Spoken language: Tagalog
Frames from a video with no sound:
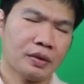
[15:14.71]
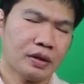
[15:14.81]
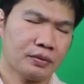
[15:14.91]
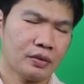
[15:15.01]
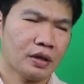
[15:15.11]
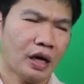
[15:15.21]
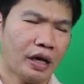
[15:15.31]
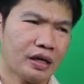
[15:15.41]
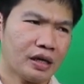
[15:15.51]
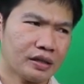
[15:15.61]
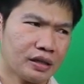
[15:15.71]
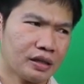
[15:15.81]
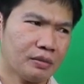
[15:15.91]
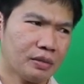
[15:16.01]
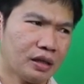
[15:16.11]
Hmm. Ay
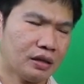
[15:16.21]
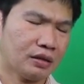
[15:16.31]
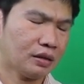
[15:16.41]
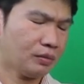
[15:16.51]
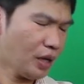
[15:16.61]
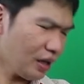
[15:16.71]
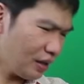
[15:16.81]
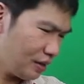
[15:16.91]
nagasik naman ng ano ba?